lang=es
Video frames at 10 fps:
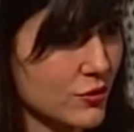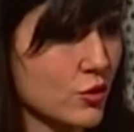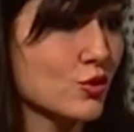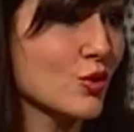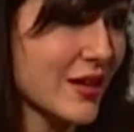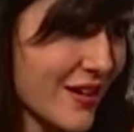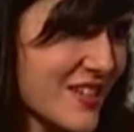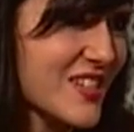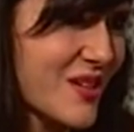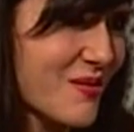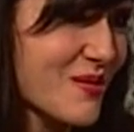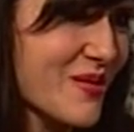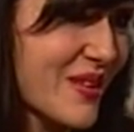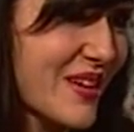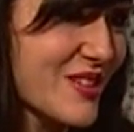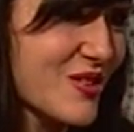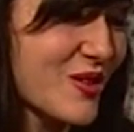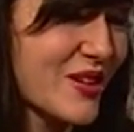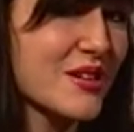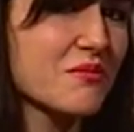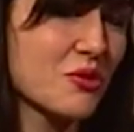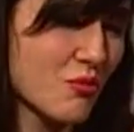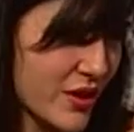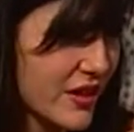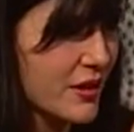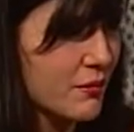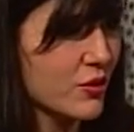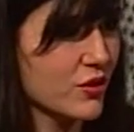Con todas las reservas, ¿verdad? Históricas, pero un buen ejemplo de